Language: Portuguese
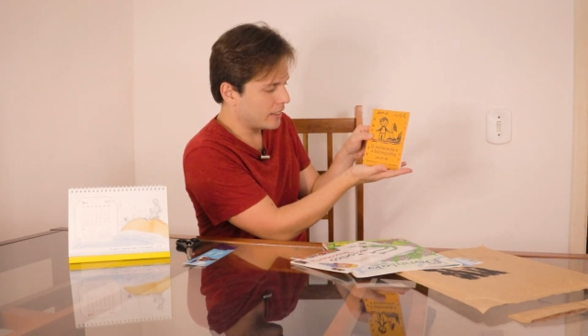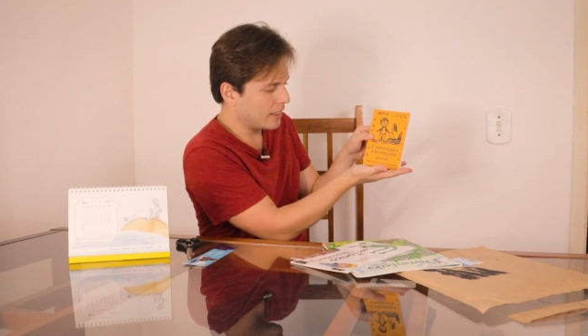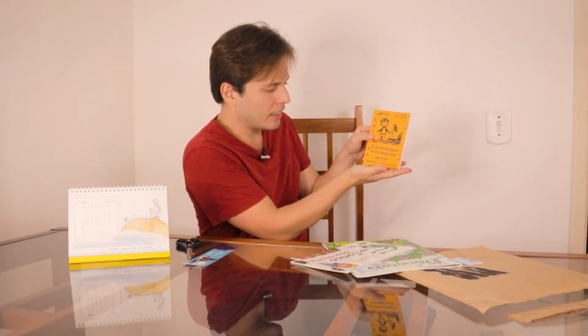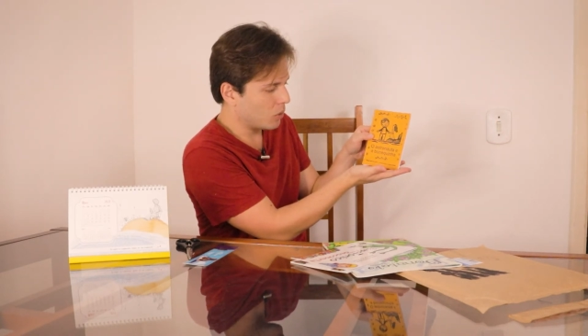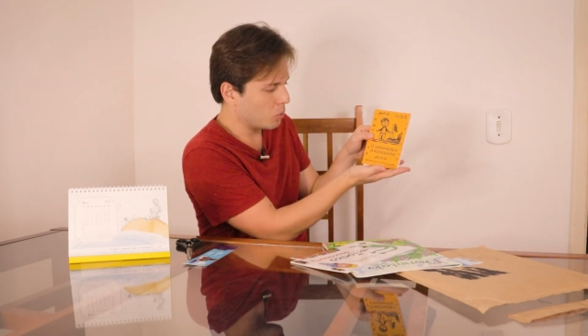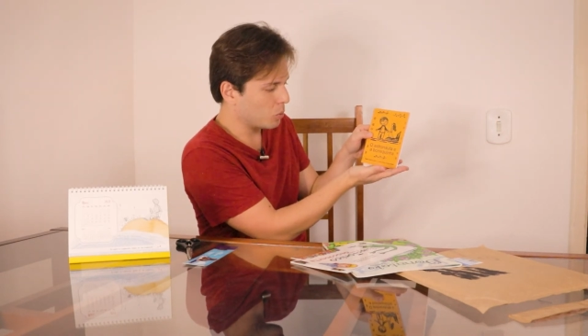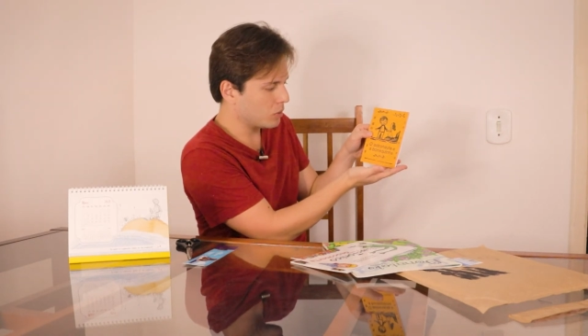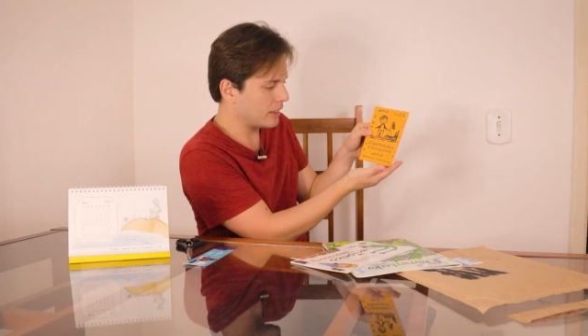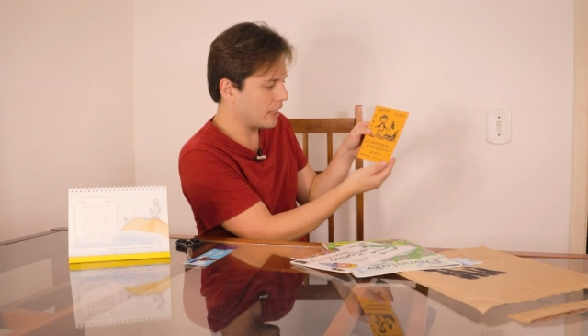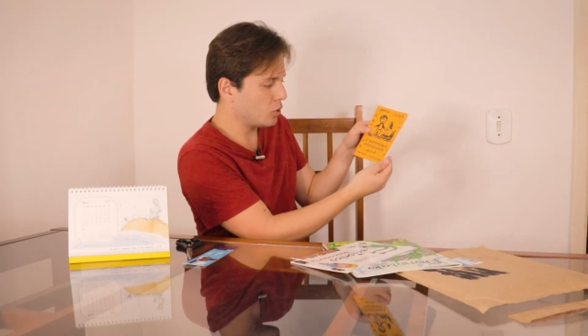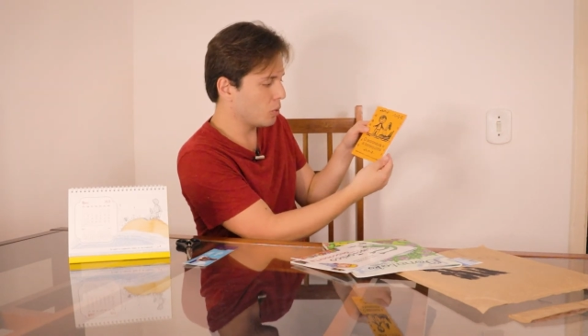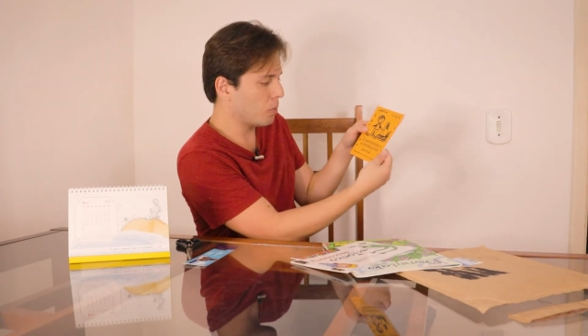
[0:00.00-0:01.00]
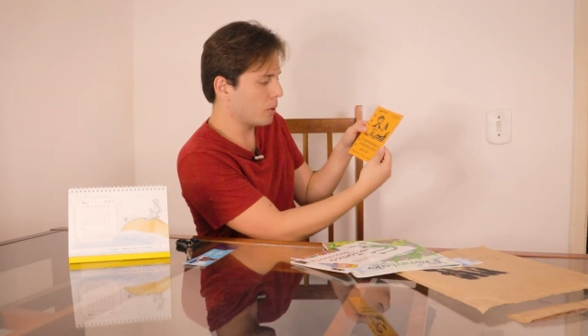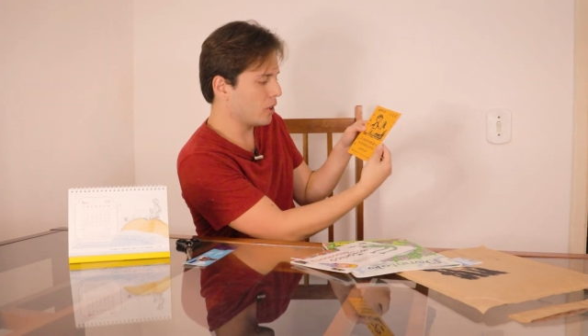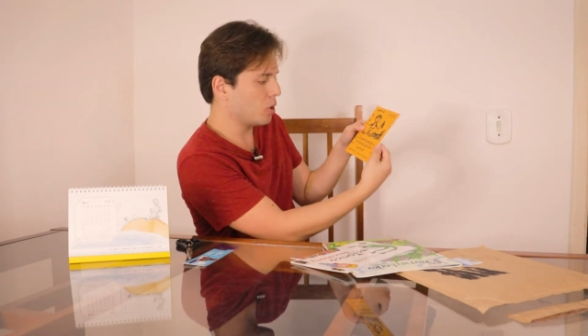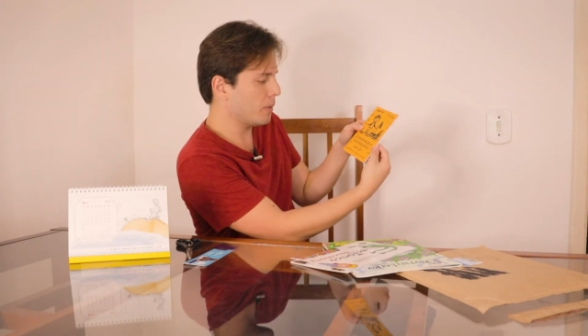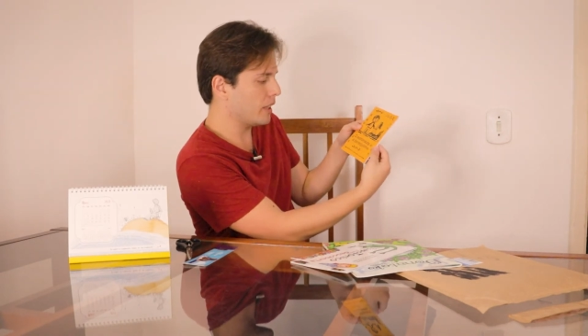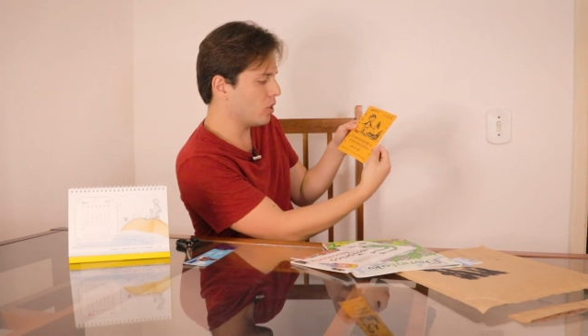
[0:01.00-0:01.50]
que é um texto um
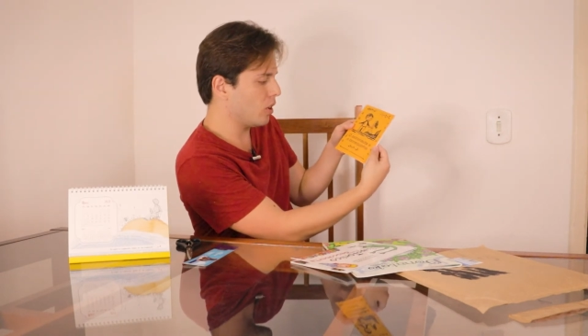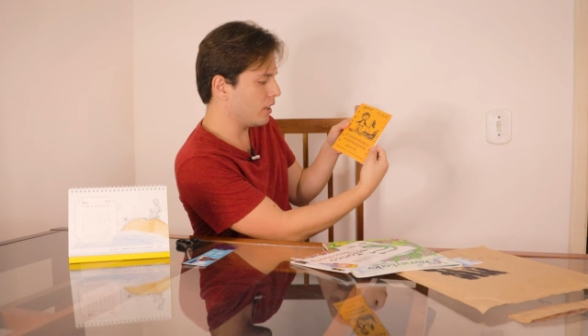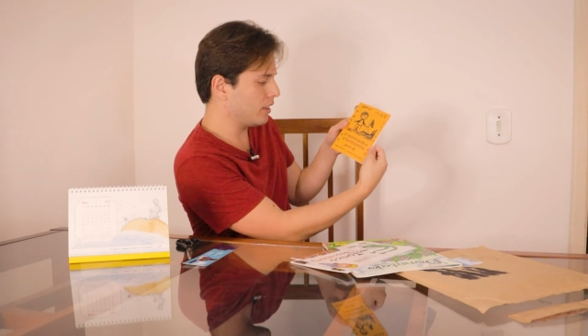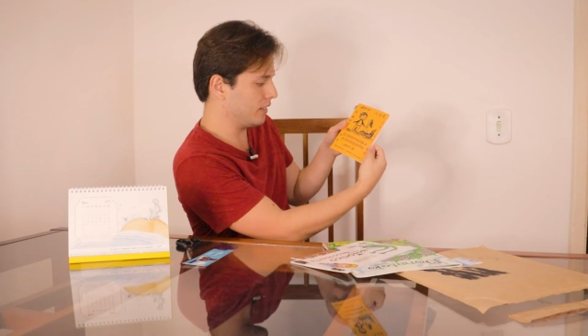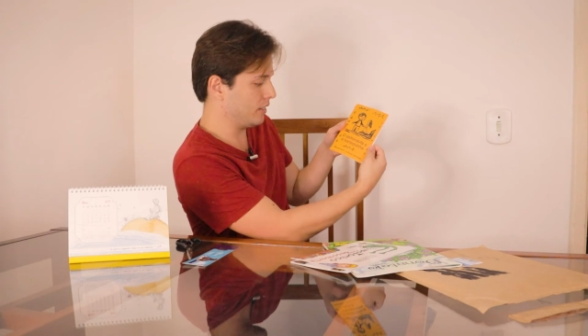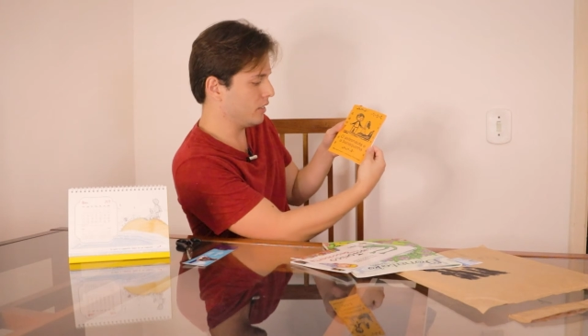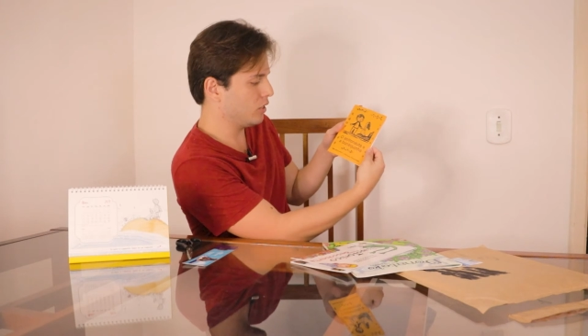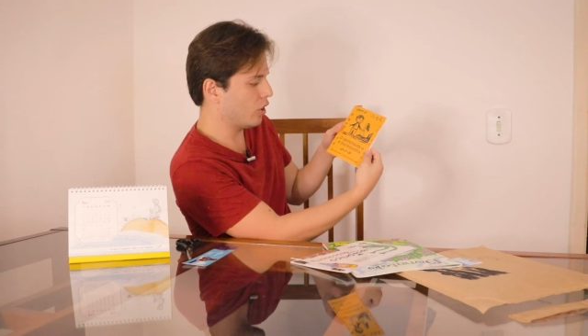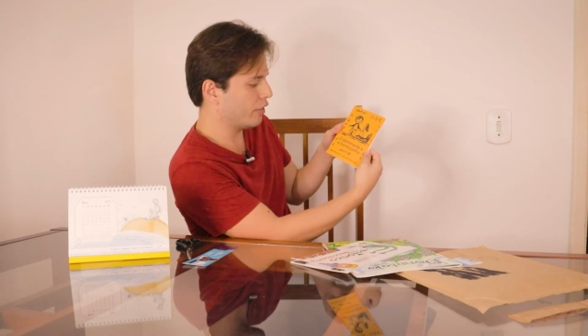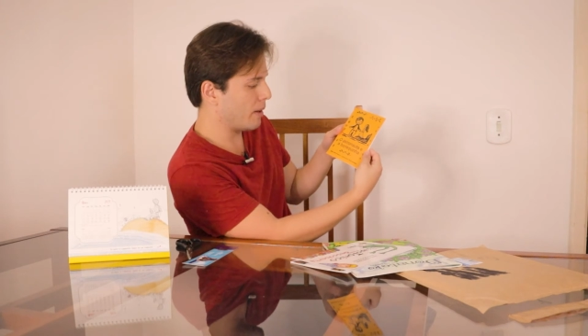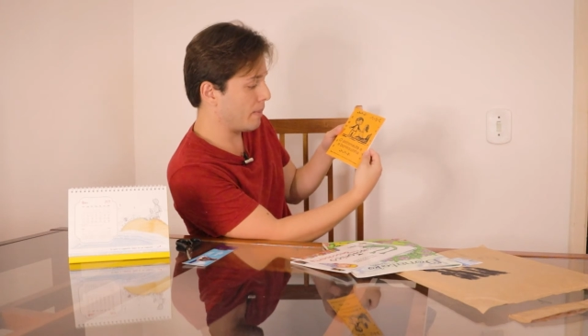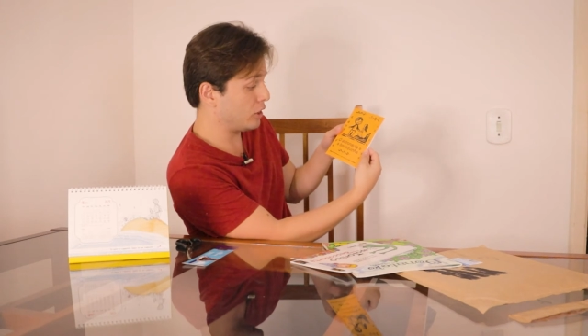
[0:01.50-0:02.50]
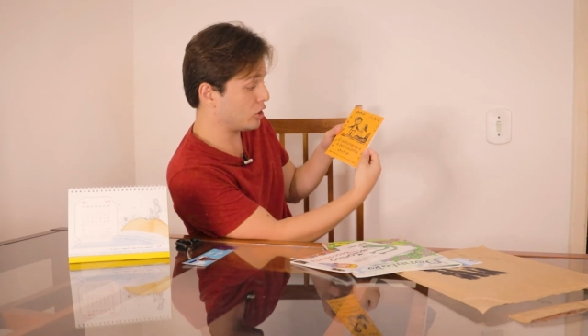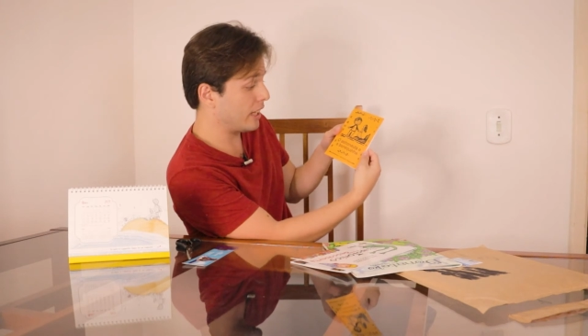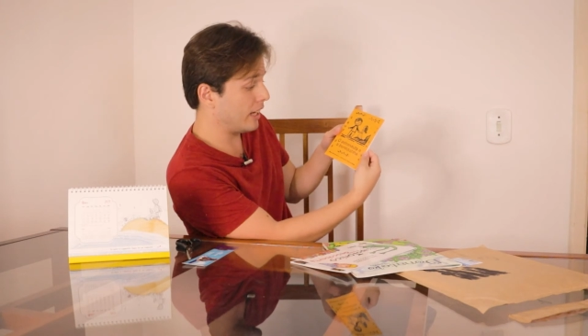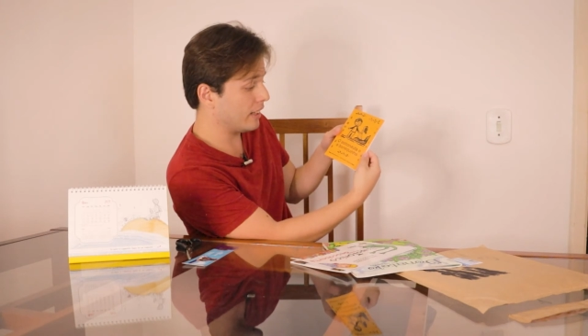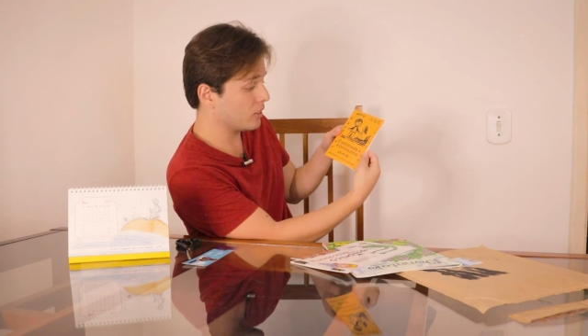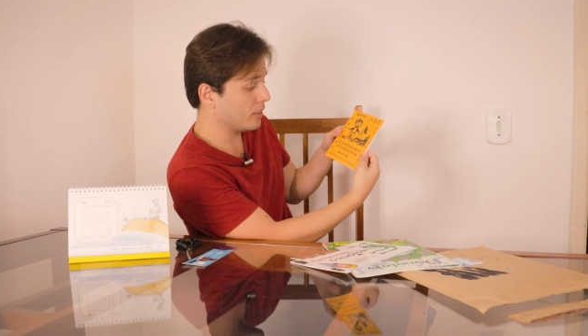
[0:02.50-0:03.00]
pouquinho menor, novamente
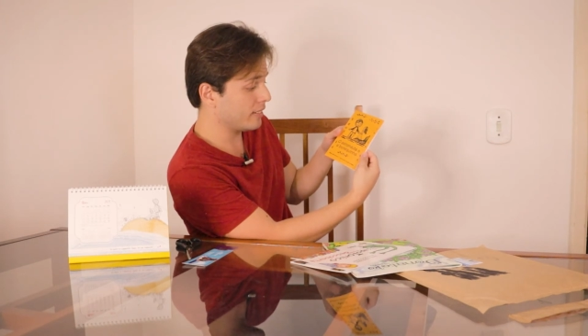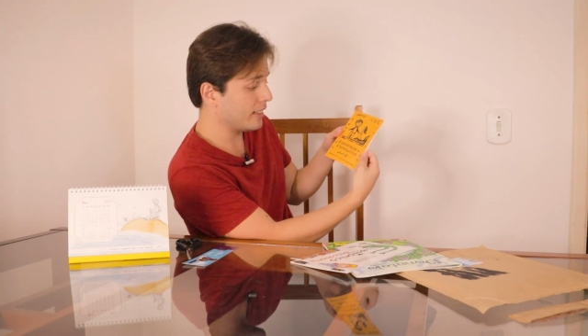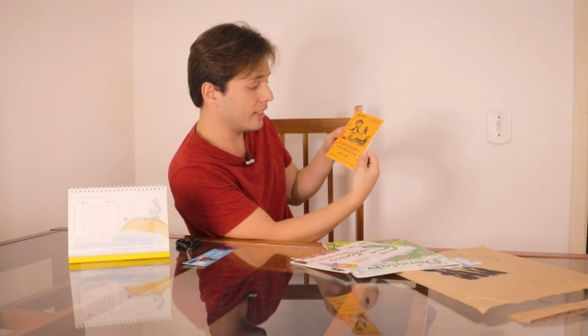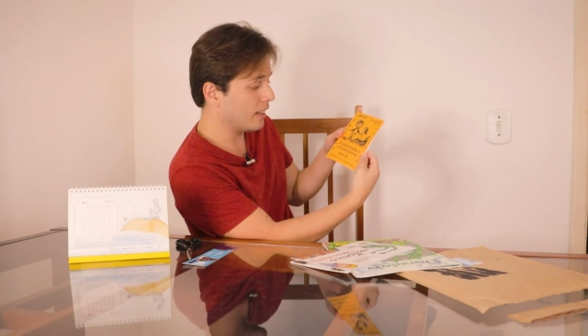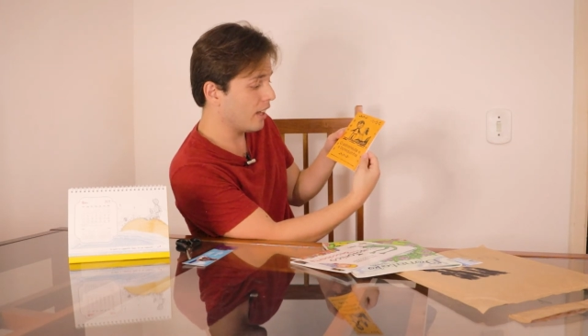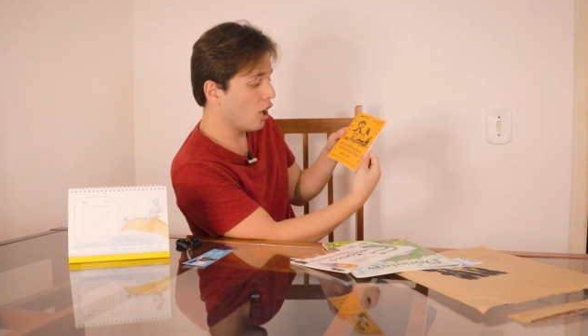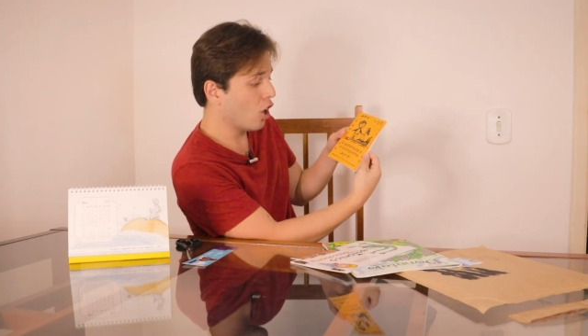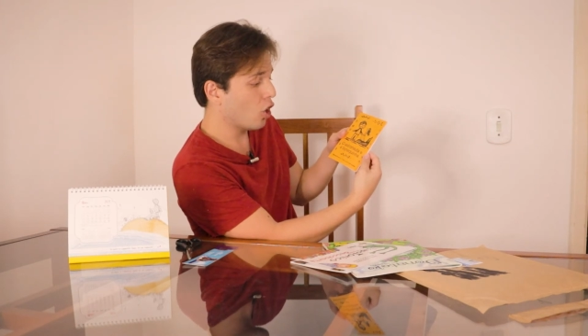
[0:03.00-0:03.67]
da Aledocena,